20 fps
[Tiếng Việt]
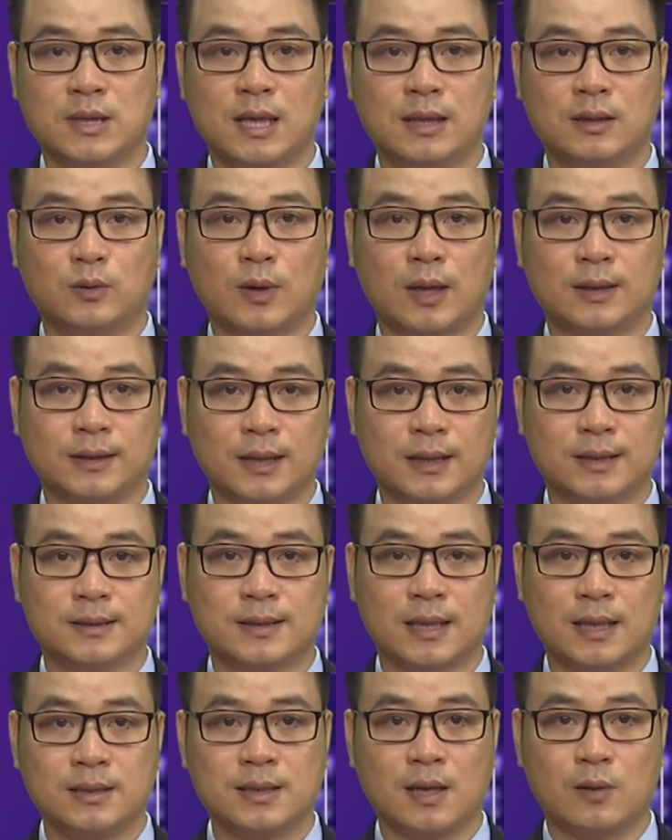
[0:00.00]
dân toàn tỉnh
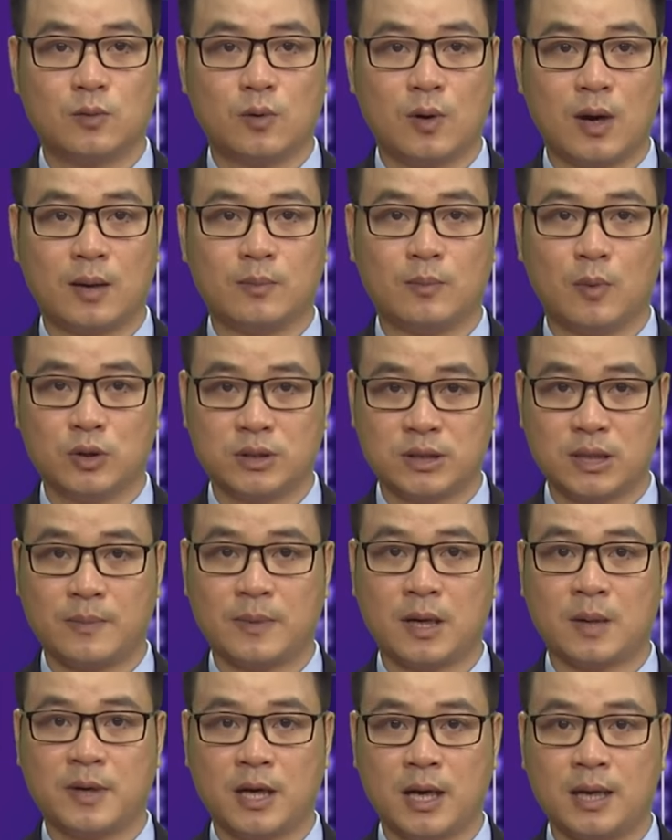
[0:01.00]
sẽ trồng khoảng
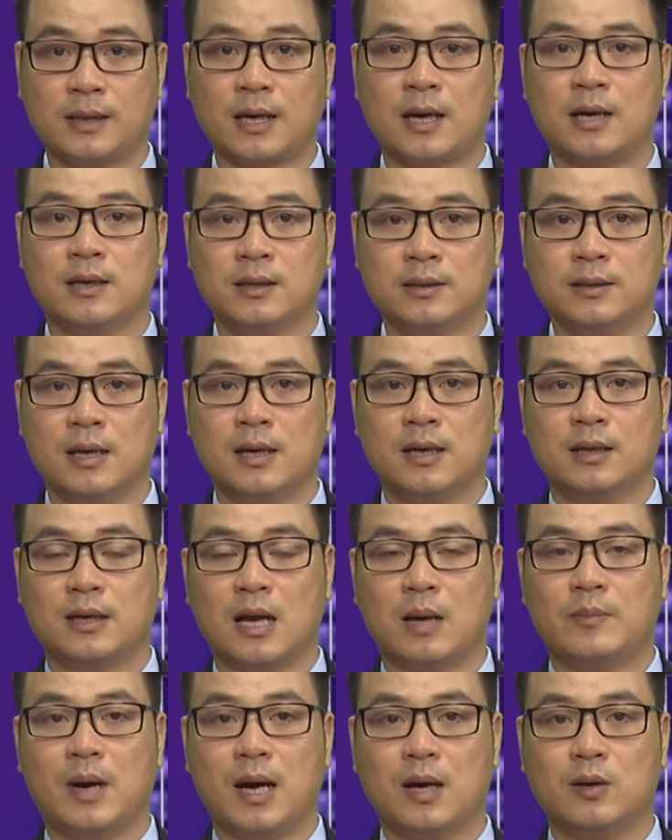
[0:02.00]
150 ha ớt,
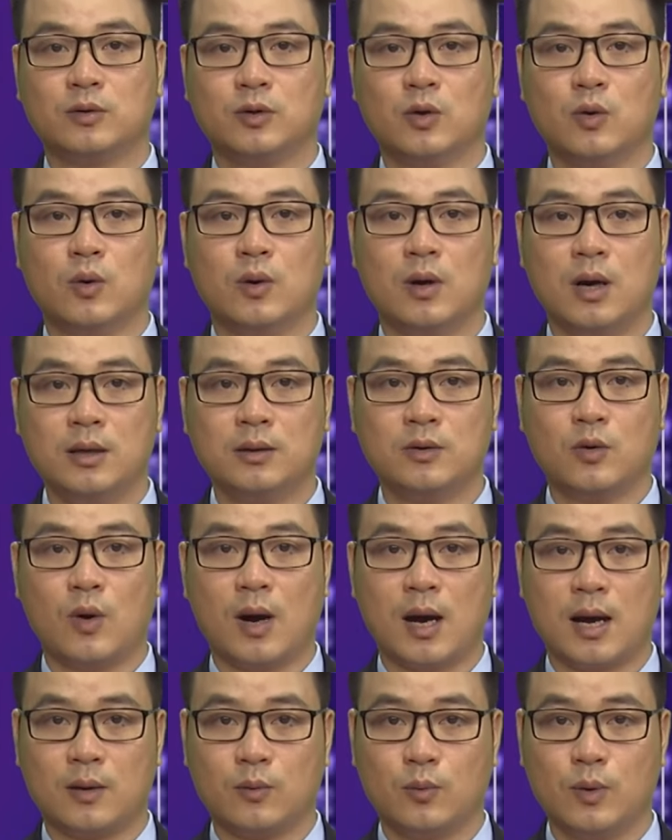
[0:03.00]
đảm bảo đủ ớt
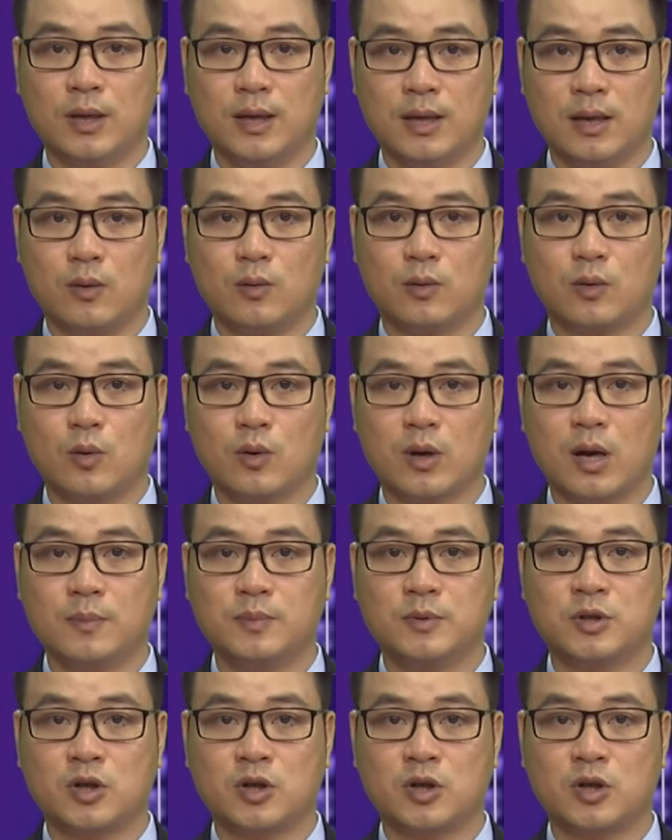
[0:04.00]
quả nguyên liệu cung cấp